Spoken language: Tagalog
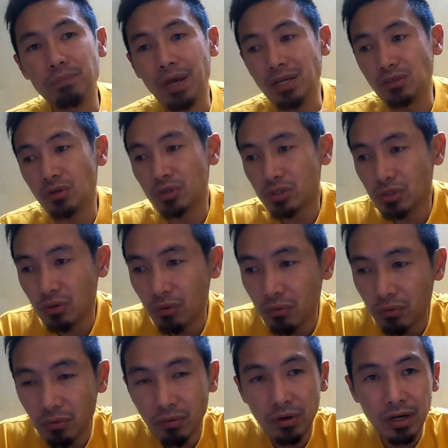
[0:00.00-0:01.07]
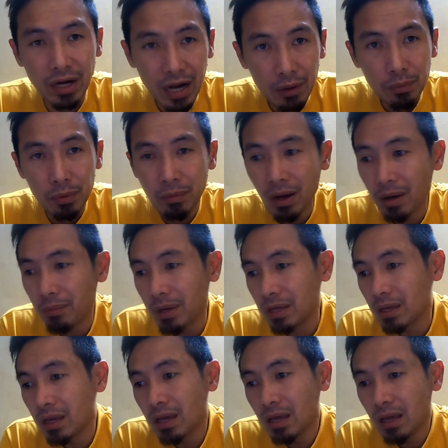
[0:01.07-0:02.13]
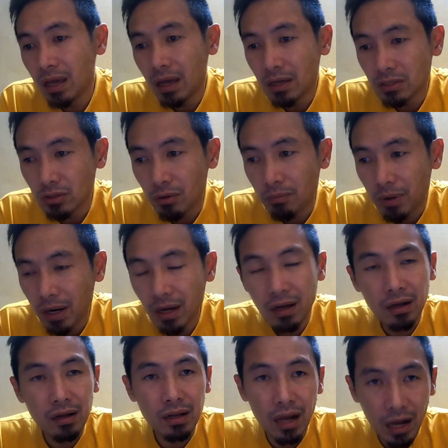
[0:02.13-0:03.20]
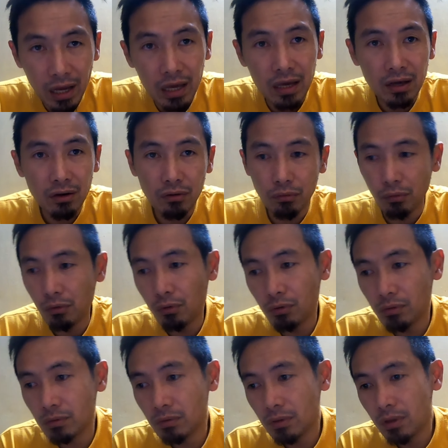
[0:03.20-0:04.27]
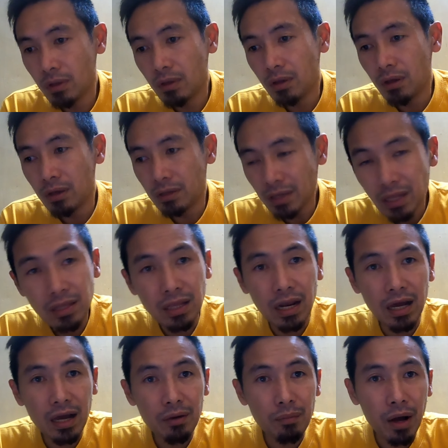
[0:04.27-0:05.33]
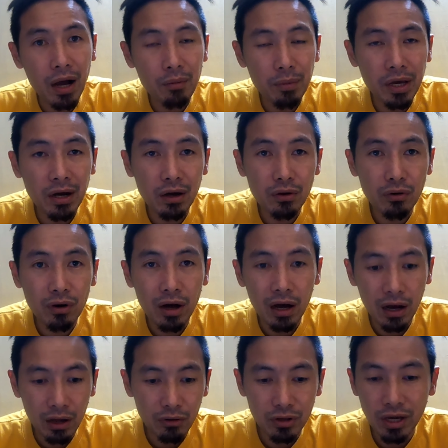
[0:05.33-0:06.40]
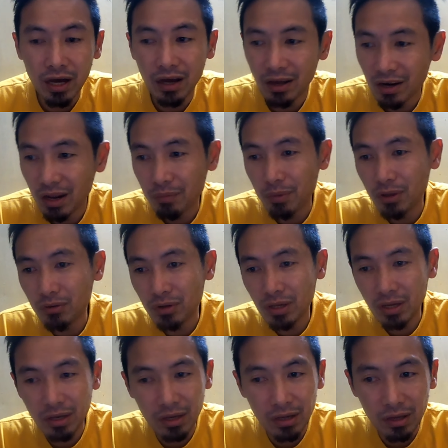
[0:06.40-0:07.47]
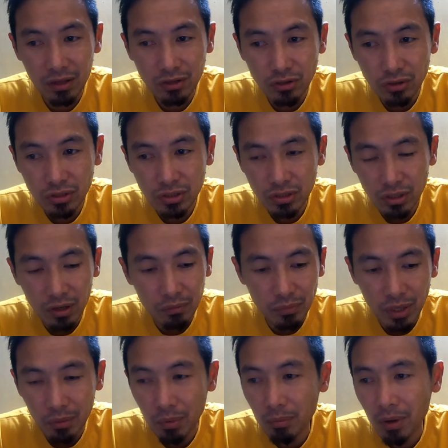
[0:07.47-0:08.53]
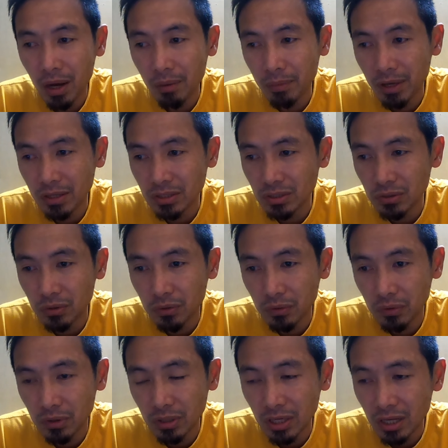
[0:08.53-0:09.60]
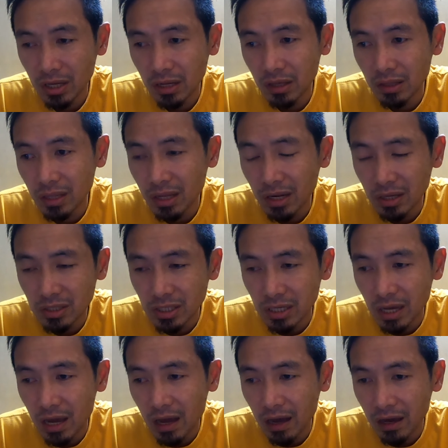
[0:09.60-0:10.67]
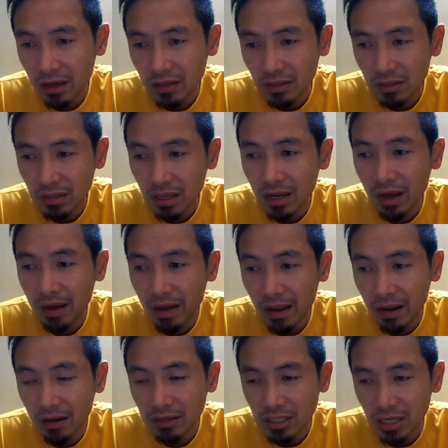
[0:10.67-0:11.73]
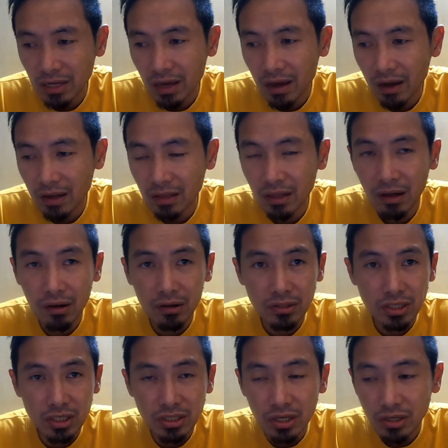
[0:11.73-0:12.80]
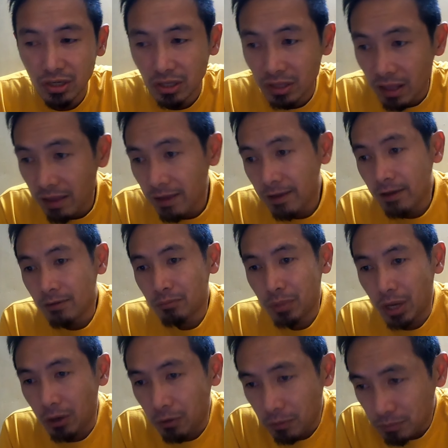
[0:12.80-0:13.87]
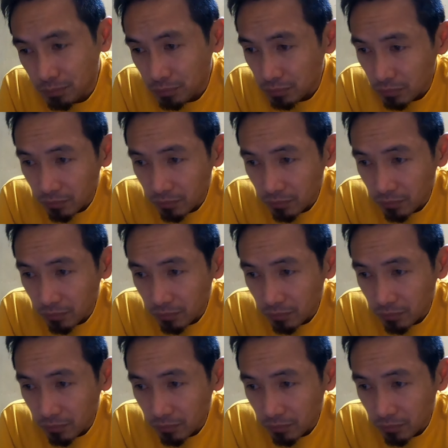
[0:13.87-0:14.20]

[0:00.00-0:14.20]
pesos. So, grabe mga may. Sobrang laki. Kung yan talaga mga may ano, ang ano niya, revenue ni Jocks MTV mga may. So, hindi, hindi lang siya nakakahit, hindi lang nga lang siya nakakahit ang 6 digit. Pero,